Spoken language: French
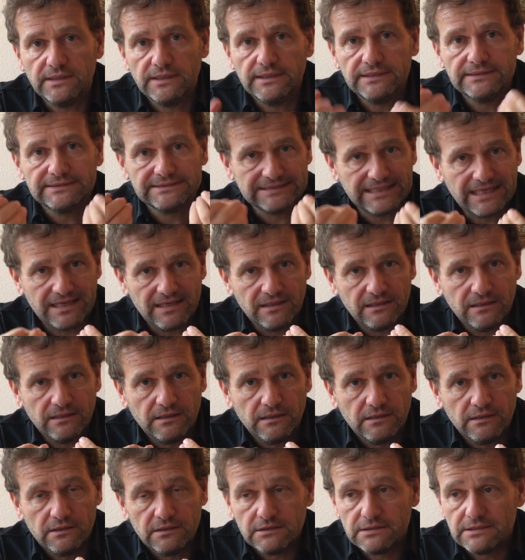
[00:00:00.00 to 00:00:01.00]
Et ça,
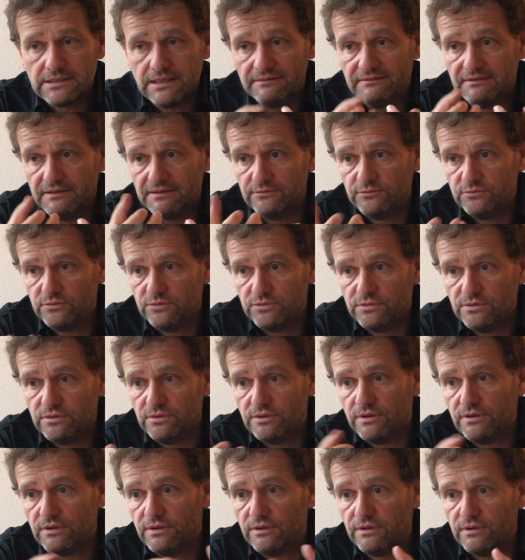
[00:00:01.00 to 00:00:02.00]
je l'avais
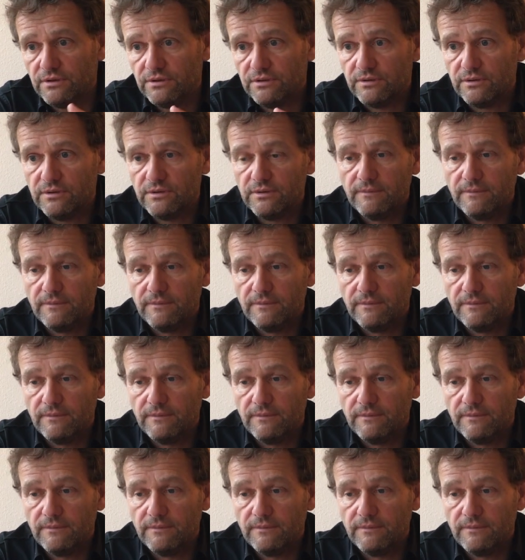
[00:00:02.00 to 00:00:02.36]
vu euh,